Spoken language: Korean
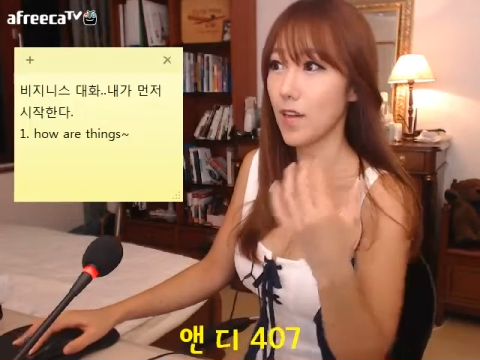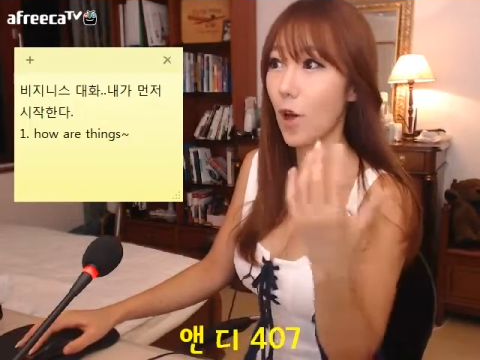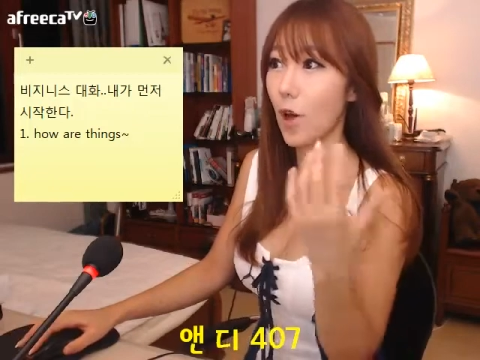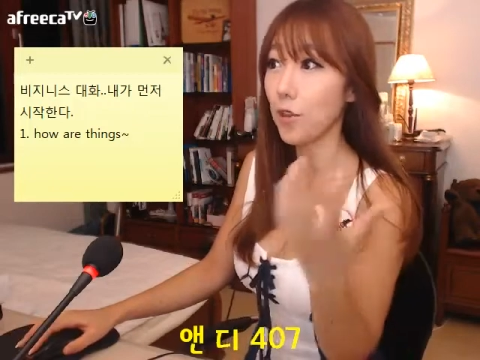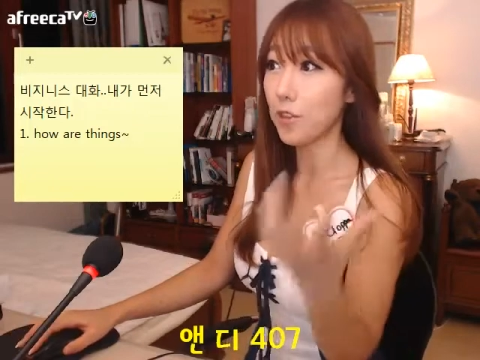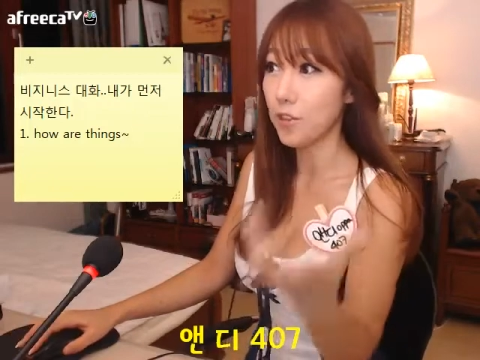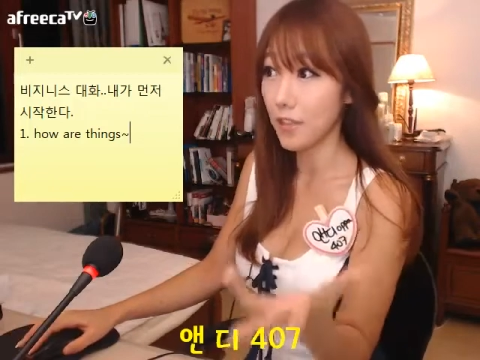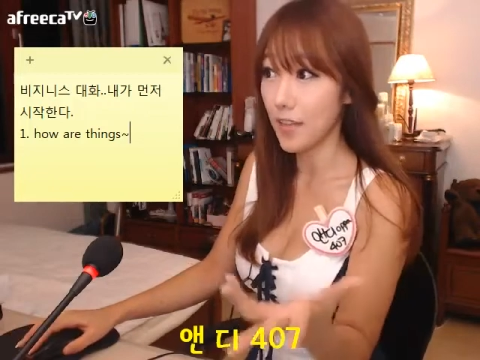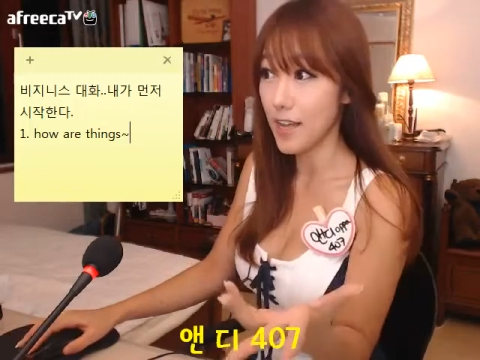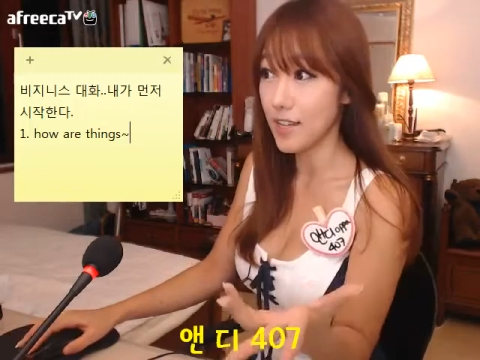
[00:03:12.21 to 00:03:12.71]
자
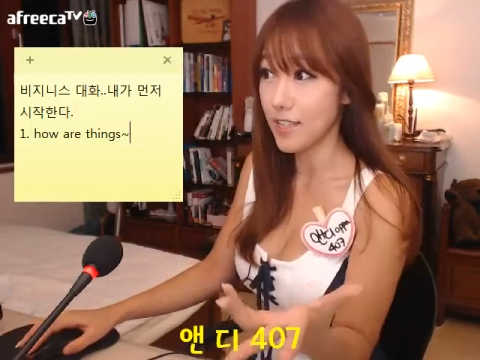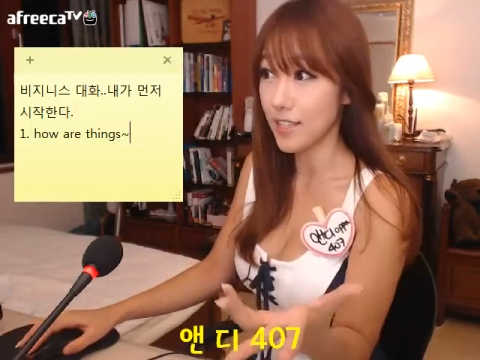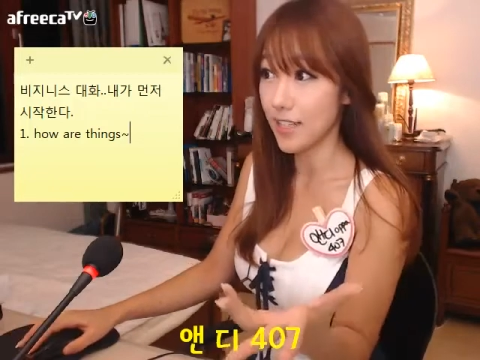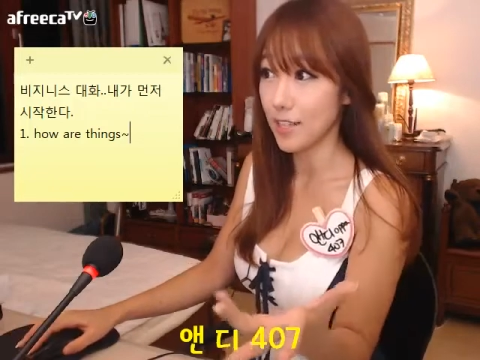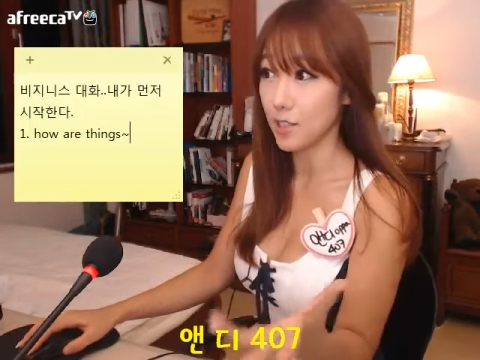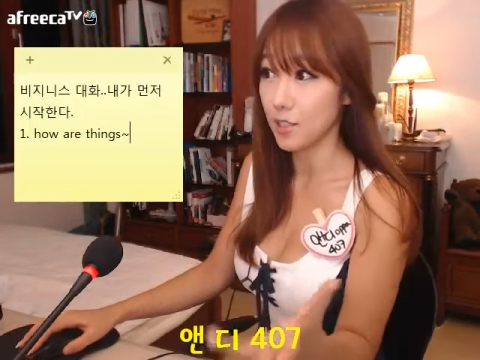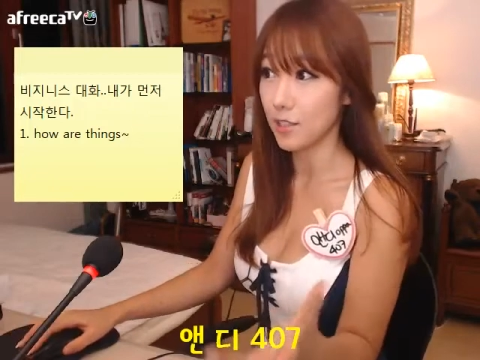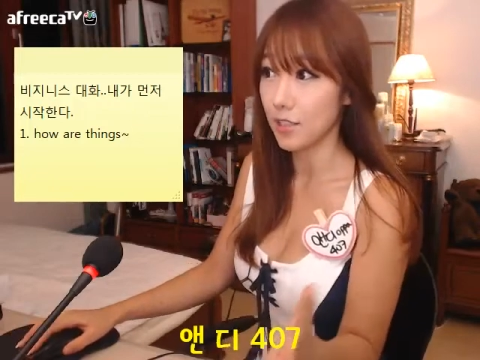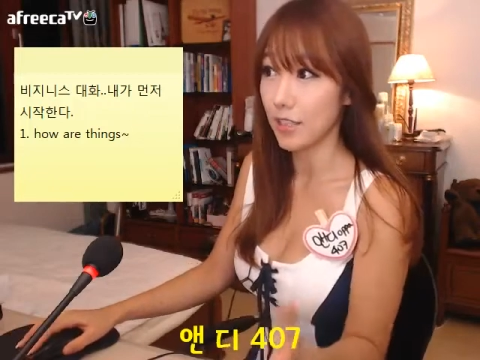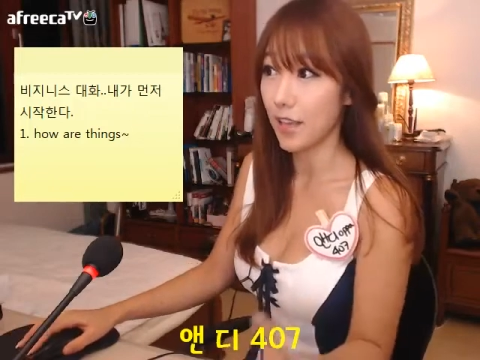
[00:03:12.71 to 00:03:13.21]
어떻게 하는지
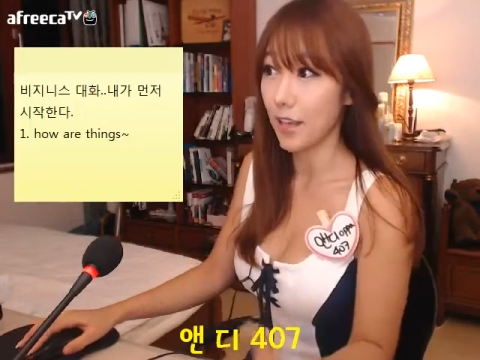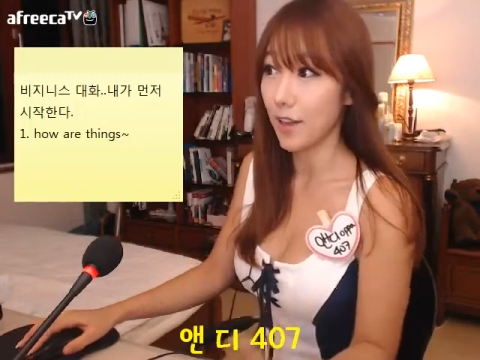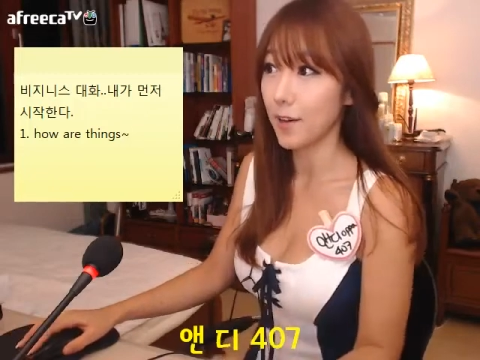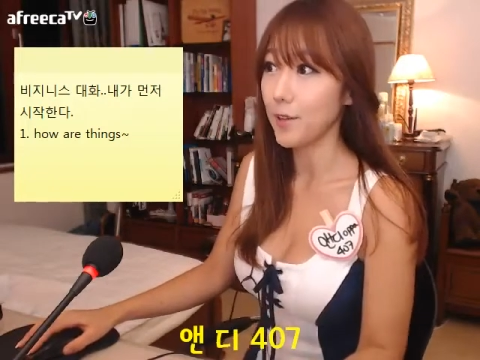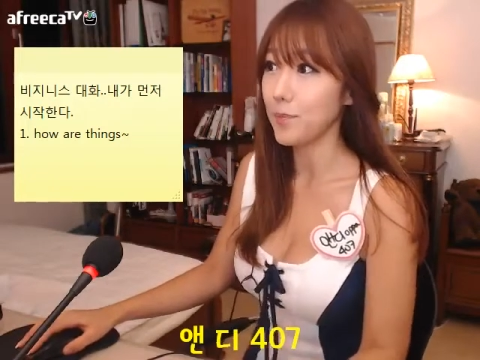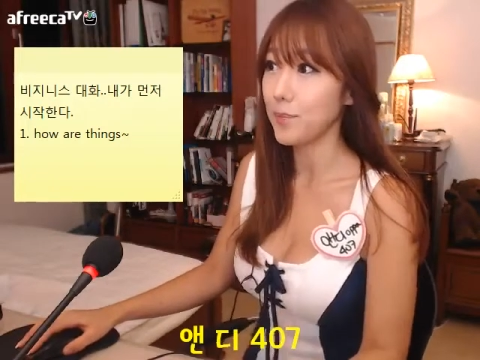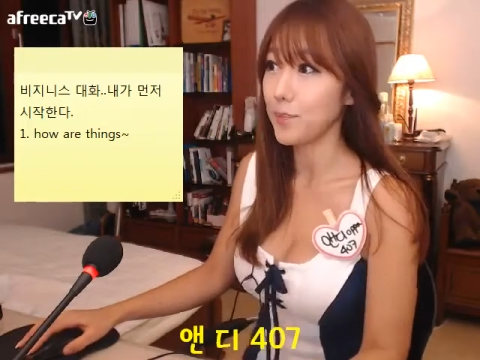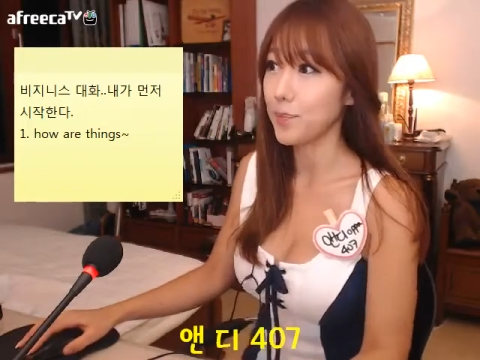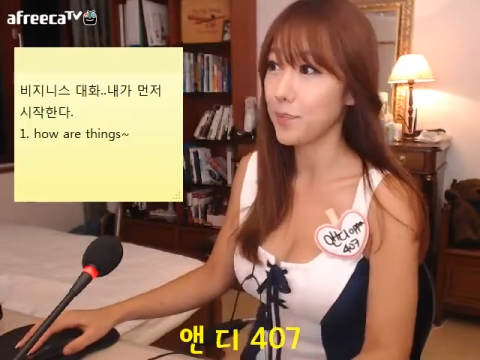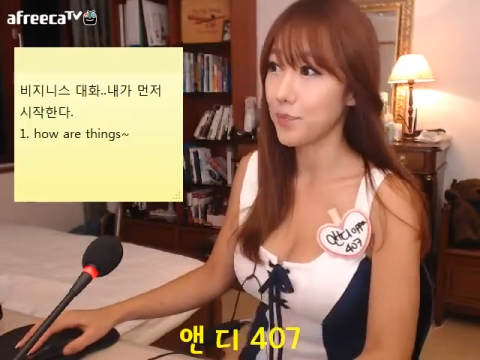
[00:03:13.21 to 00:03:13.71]

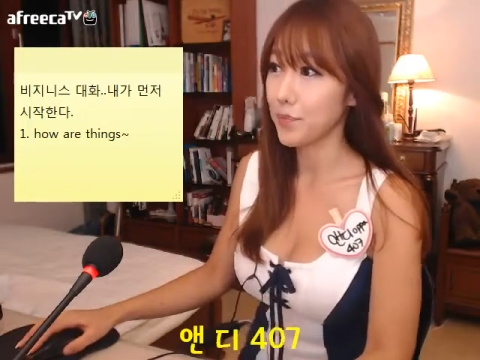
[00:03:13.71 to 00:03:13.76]
가르쳐드릴게요